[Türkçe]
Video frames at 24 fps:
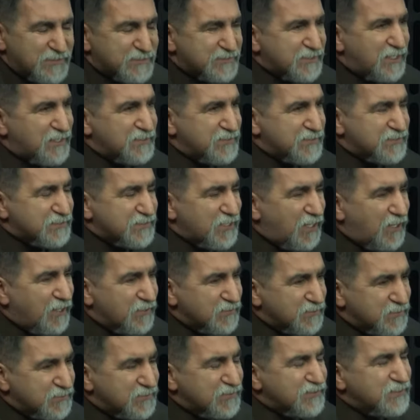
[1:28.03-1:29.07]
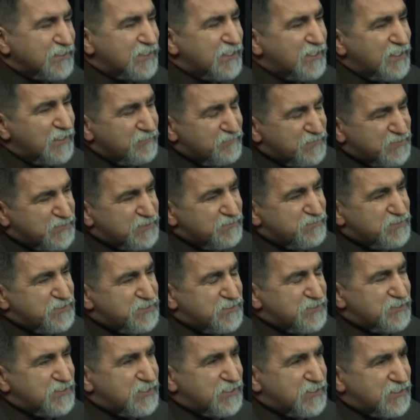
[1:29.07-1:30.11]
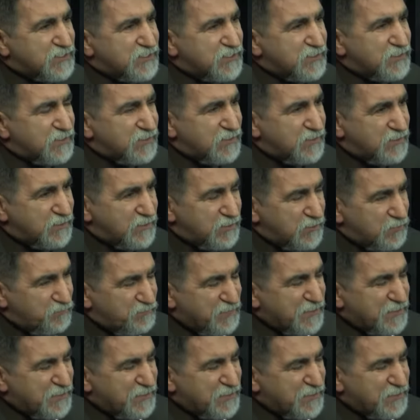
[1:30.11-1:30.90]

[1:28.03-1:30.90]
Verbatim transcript: Sadece sağlığın bizim içindeki e,